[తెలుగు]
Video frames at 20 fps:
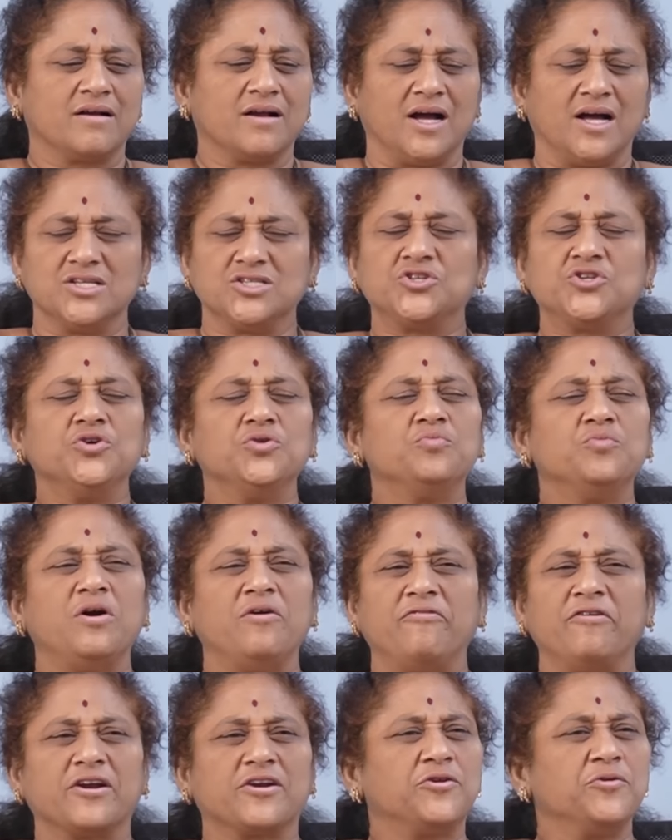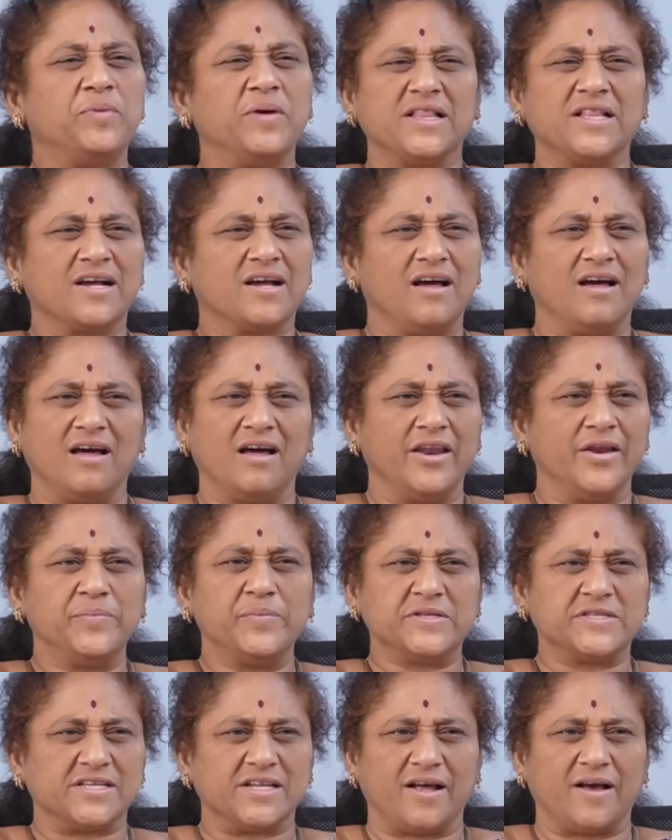కాస్ట్యూమ్ ఎఫెక్ట్ పెద్దగా
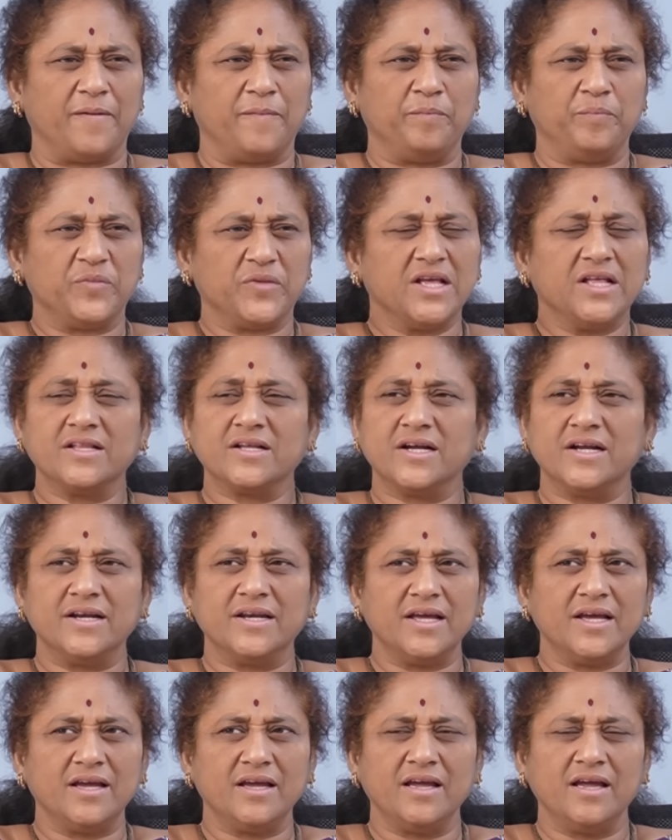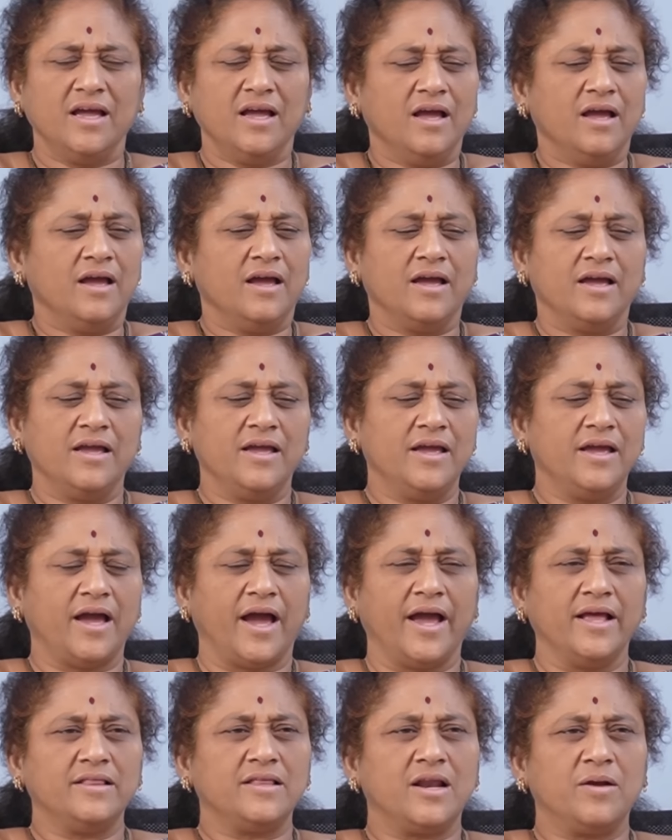అనిపించలా ఎందుకంటే ఈ
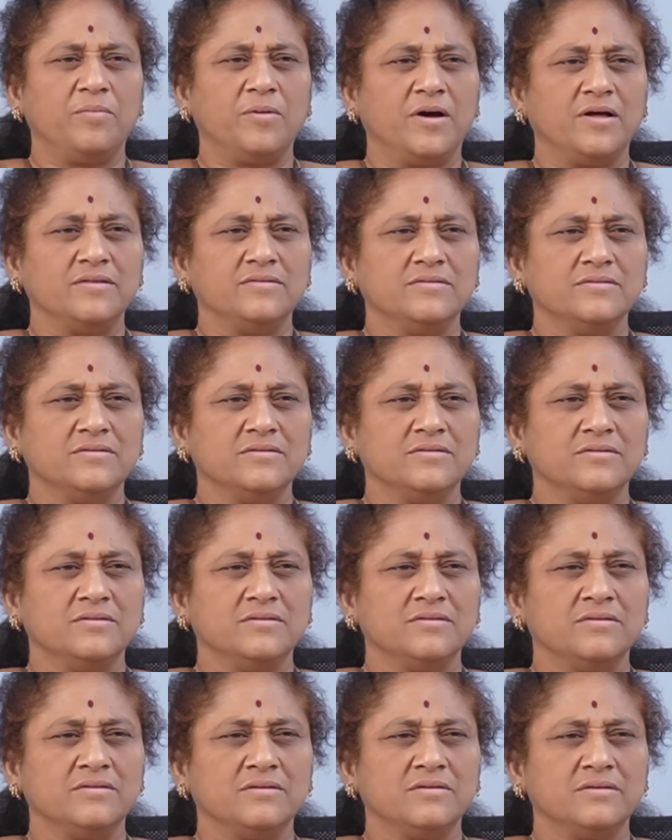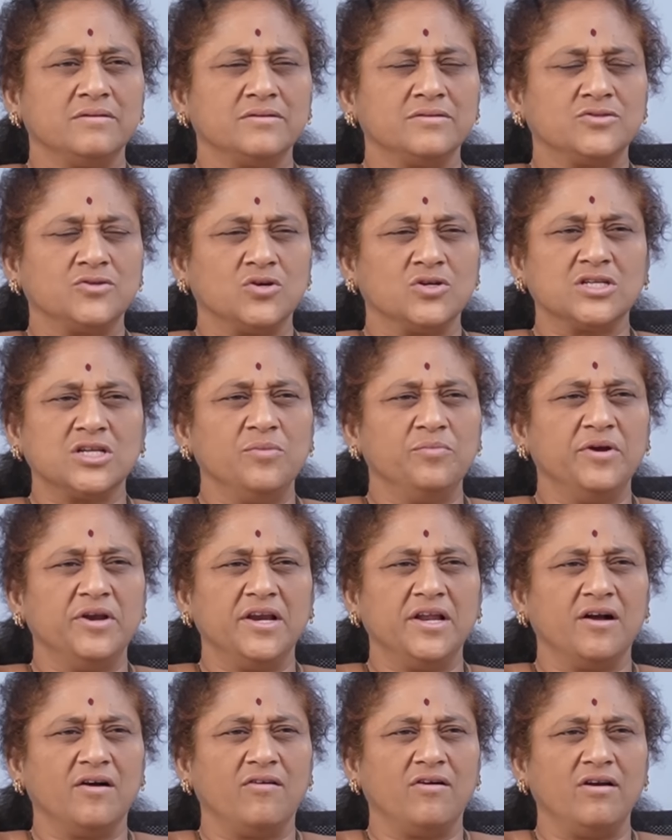హైదరాబాద్ సోషల్
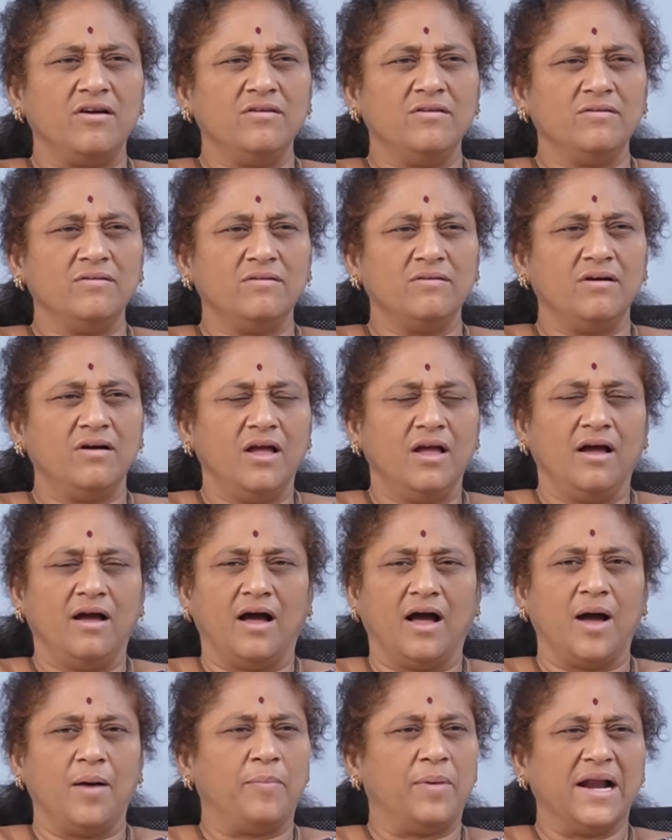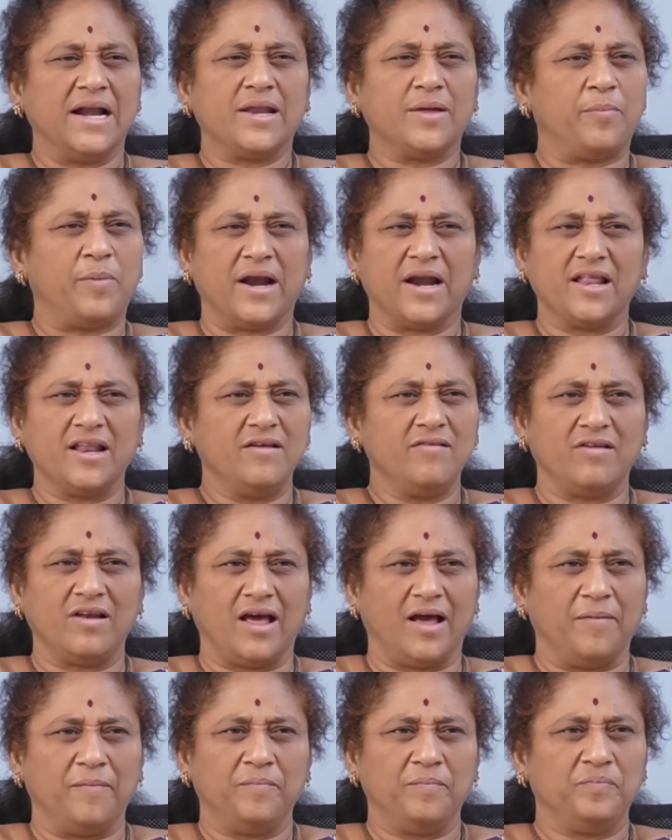మీడియా వాళ్ళు ఆ పంట
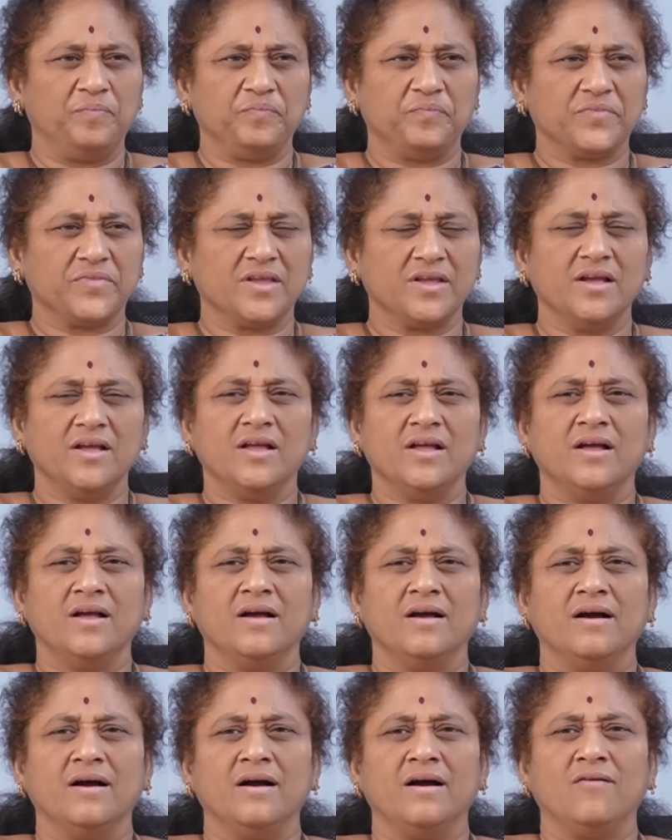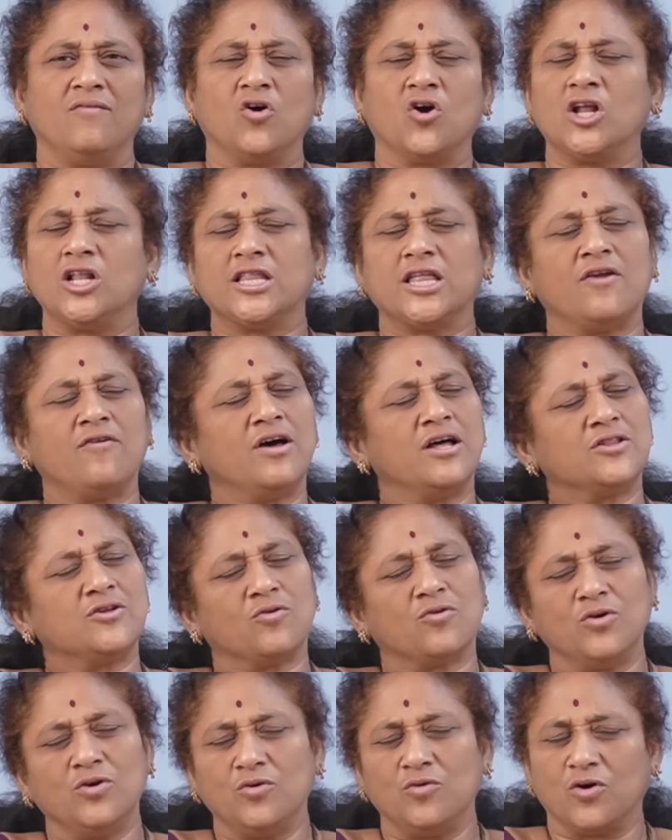పండనివ్వాల ఒకళ్ళ తర్వాత
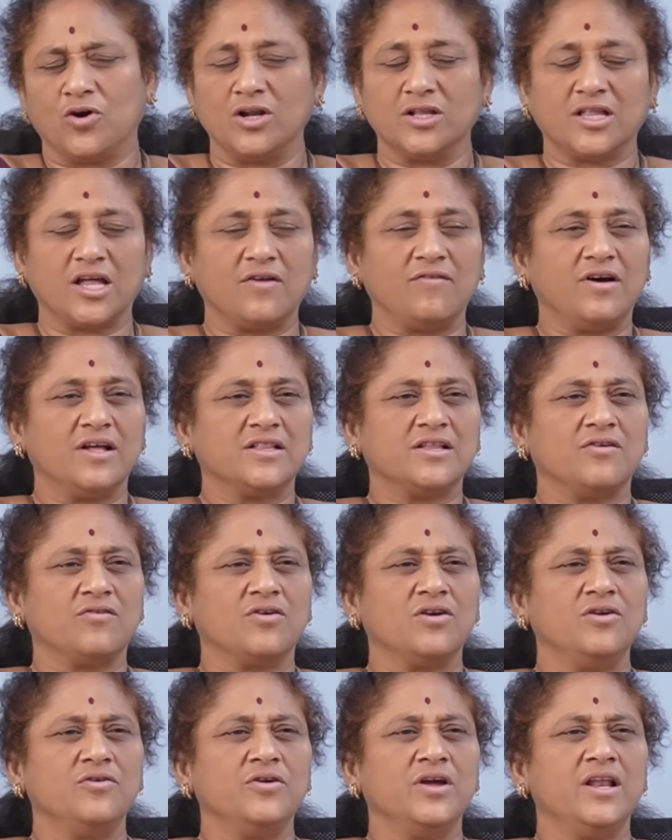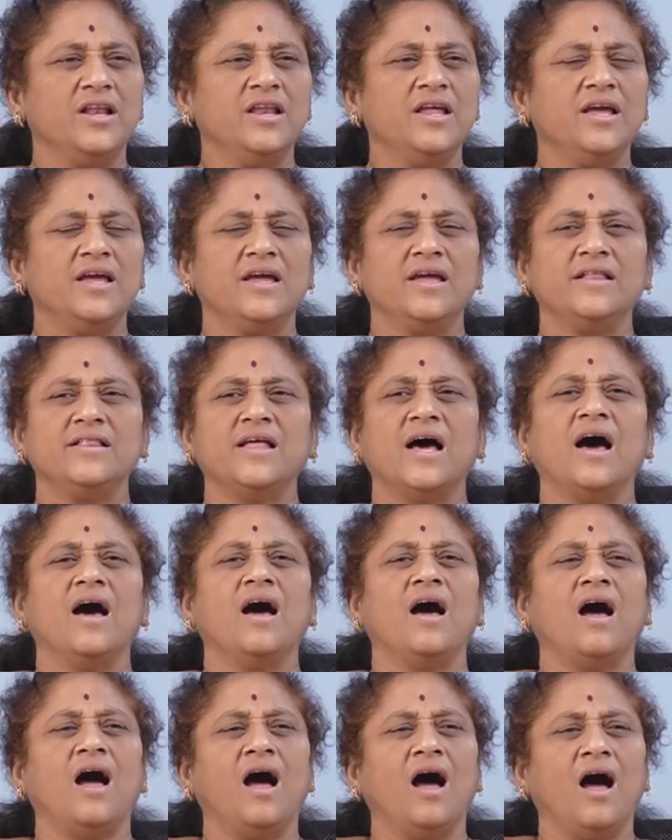ఒకళ్ళు ఒకళ్ళ తర్వాత ఒకళ్ళు వెళ్ళి దా
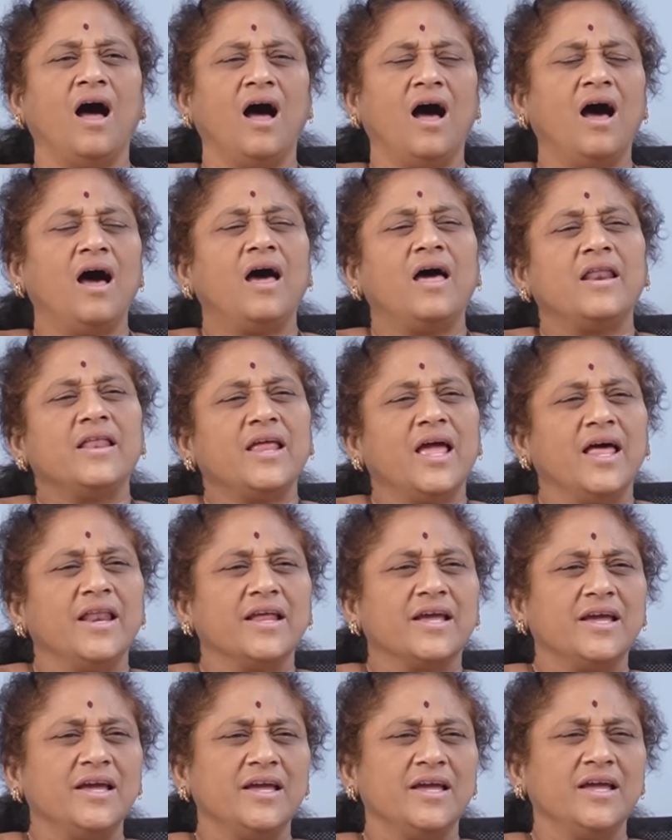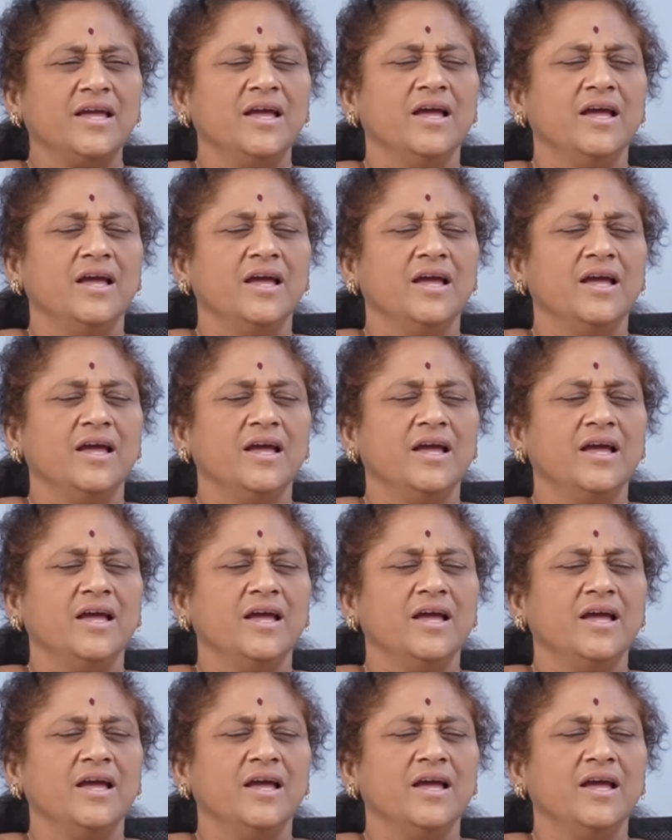ఆ ఆహార్యానికి